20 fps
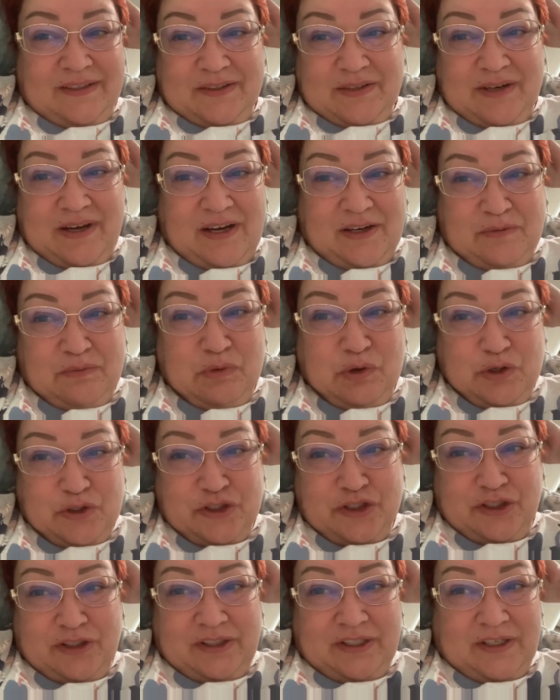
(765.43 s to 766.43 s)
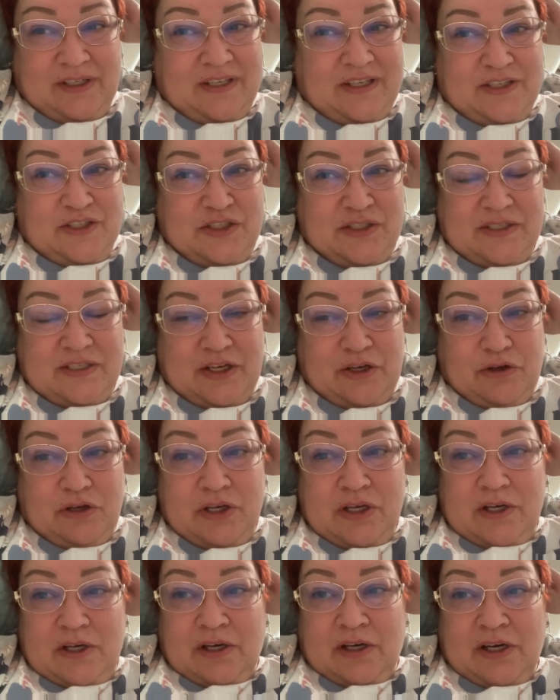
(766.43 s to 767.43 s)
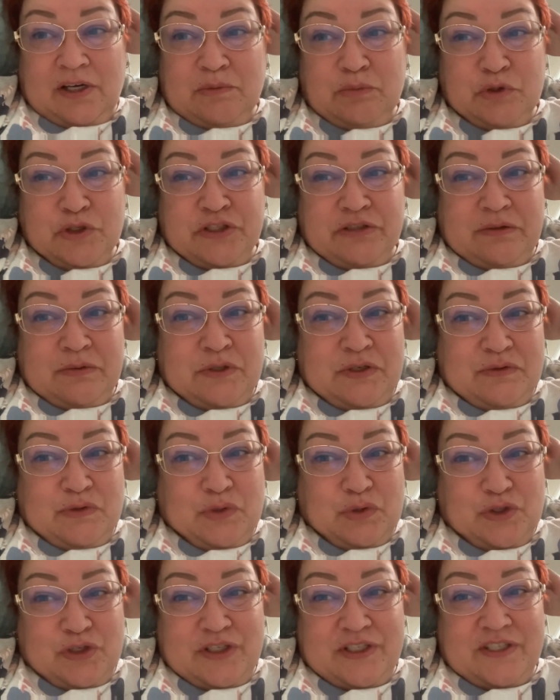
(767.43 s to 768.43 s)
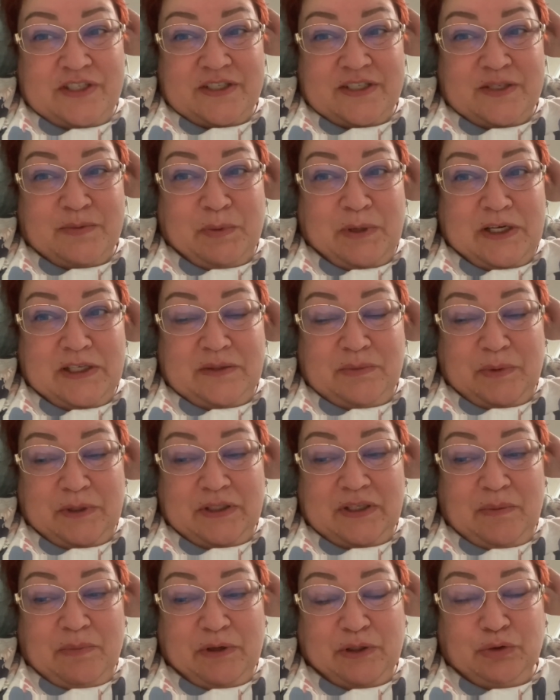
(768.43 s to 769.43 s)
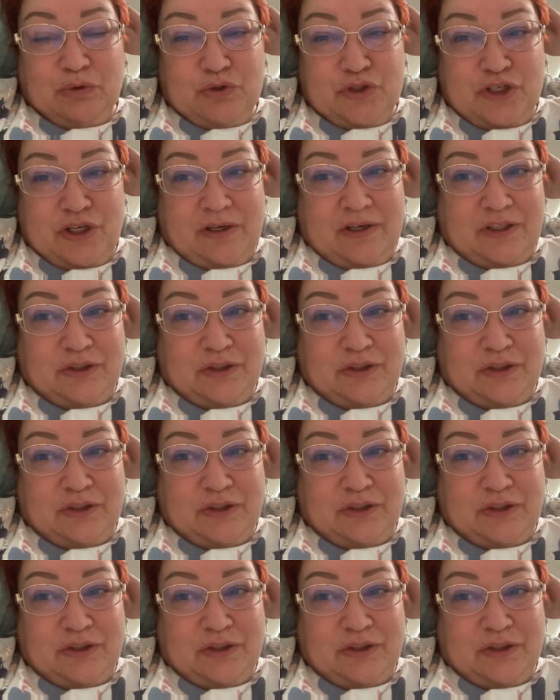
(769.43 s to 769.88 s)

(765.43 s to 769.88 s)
Как можно так? Я не знаю. Как можно вообще всю жизнь спать на подушках,